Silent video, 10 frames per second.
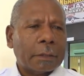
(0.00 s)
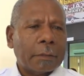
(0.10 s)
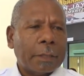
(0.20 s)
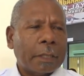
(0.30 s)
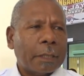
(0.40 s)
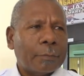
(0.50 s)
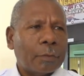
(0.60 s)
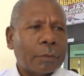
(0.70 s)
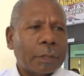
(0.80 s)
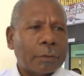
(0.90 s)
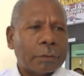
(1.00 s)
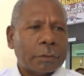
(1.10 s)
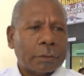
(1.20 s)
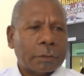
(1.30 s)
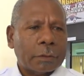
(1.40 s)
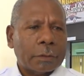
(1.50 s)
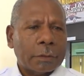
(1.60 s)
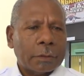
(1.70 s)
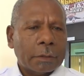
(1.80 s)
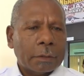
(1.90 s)
kepala kampung harus
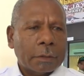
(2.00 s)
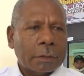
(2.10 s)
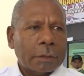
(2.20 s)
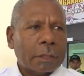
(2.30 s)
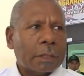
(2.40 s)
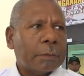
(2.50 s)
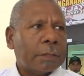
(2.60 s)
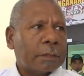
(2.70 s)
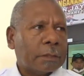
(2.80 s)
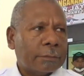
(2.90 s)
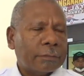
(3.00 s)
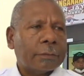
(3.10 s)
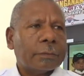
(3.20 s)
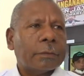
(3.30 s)
terlibat aktif